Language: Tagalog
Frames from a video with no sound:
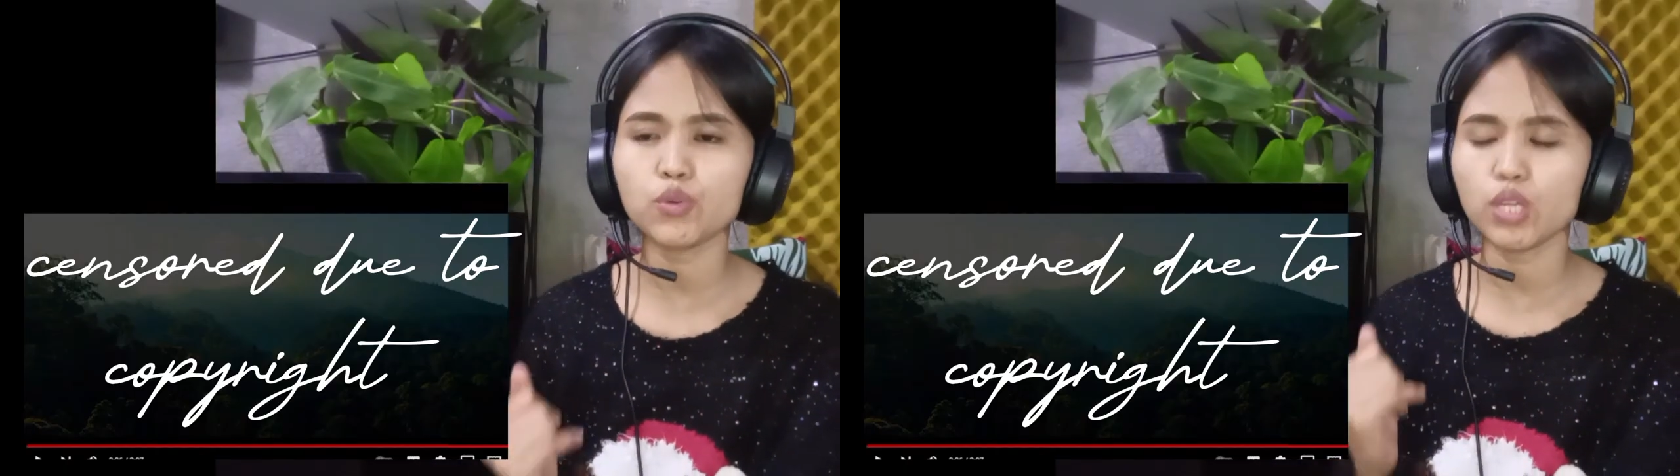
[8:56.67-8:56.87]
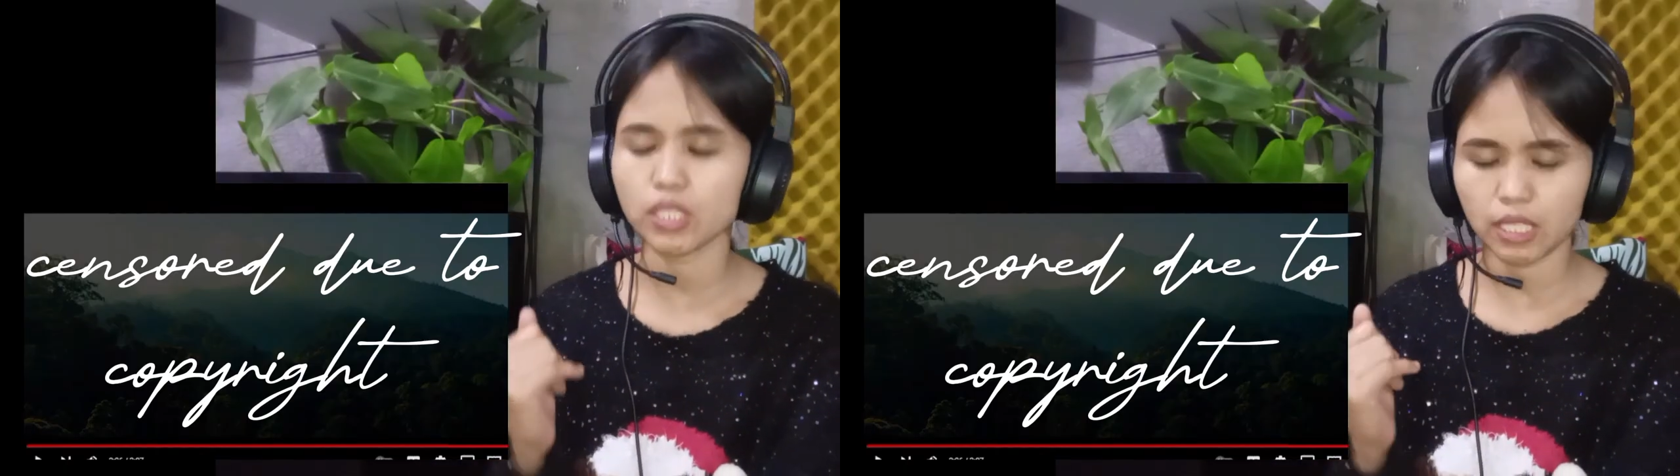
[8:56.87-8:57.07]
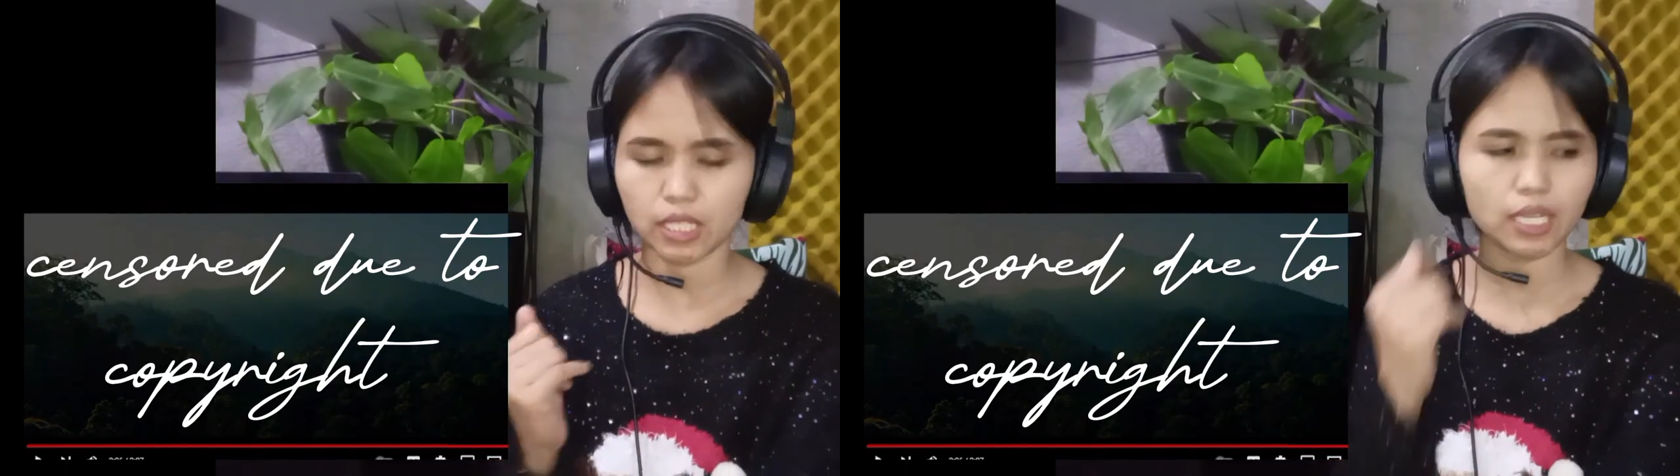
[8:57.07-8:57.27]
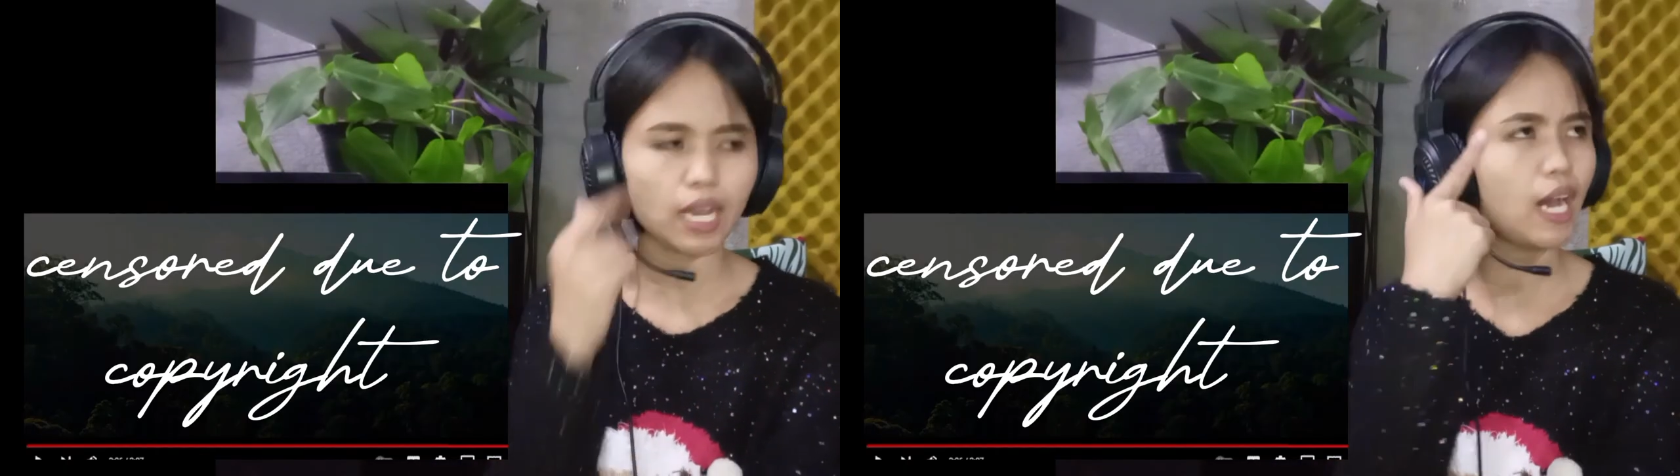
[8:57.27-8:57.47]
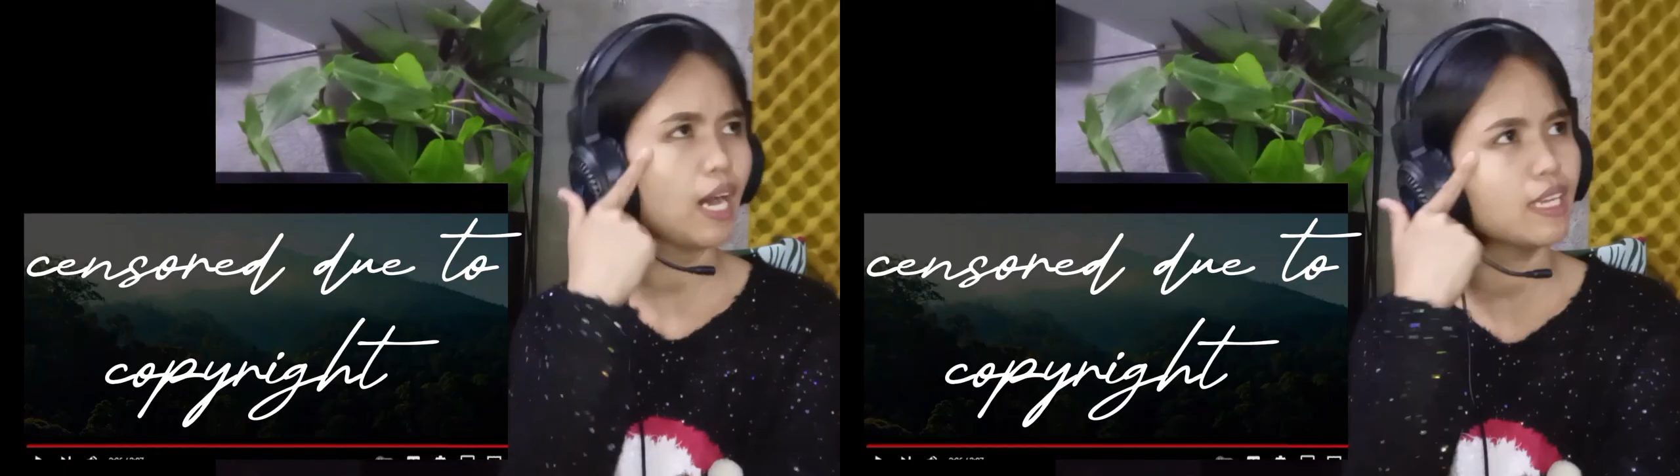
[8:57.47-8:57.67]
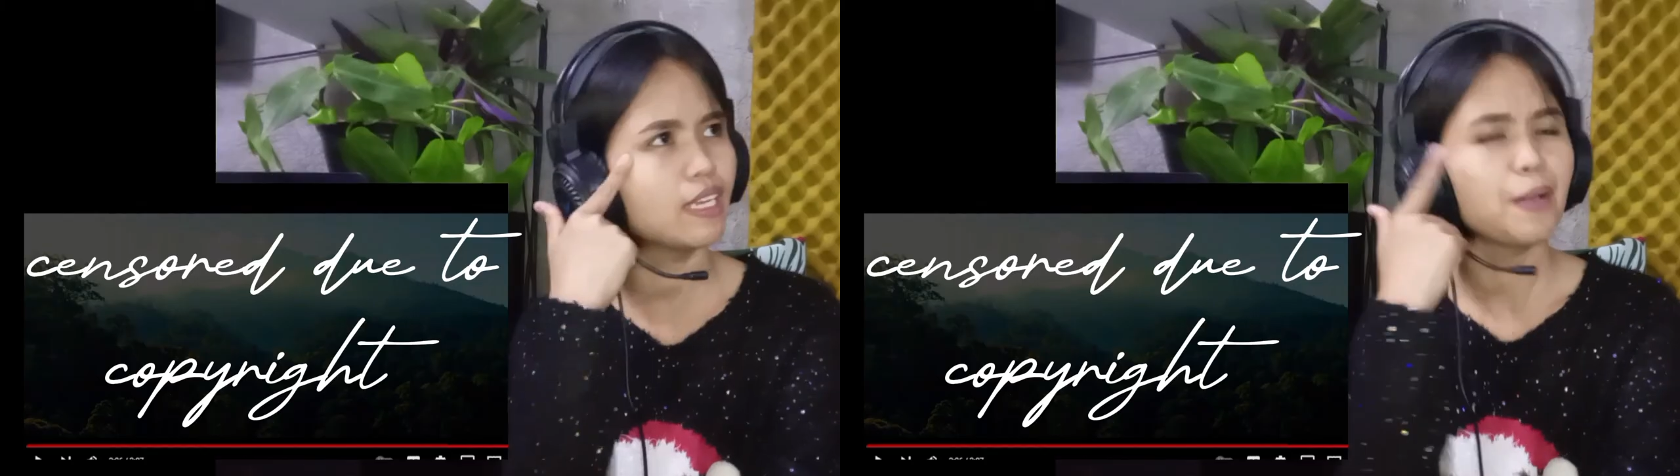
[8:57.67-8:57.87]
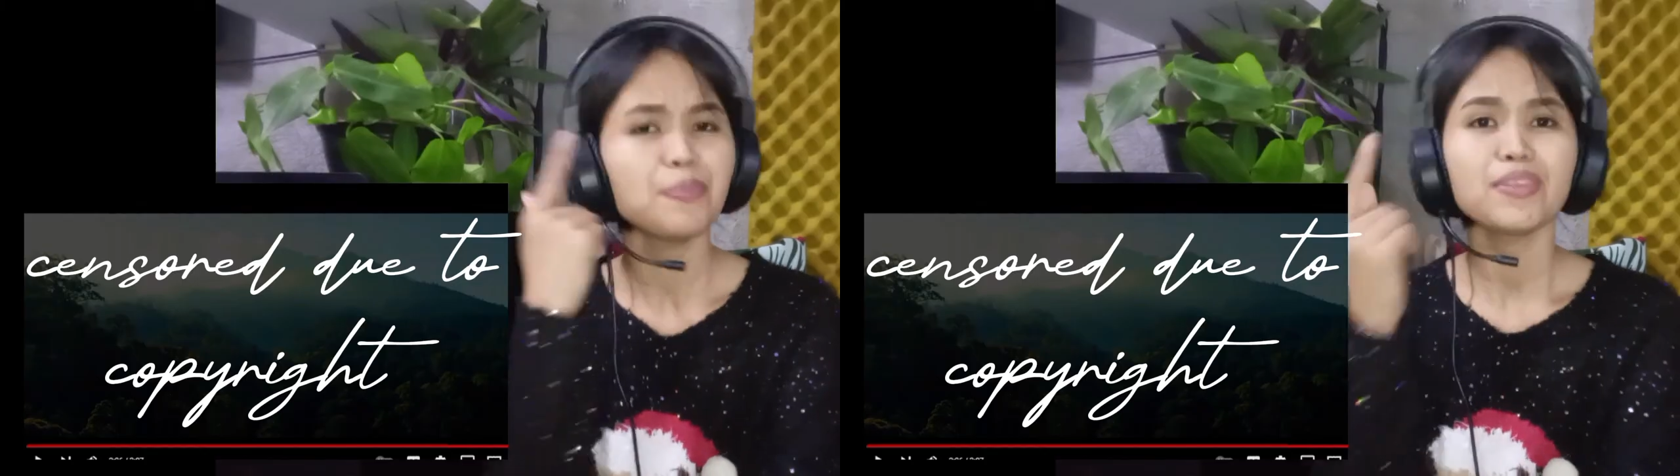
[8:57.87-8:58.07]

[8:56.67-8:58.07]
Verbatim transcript: walang sinasagaan.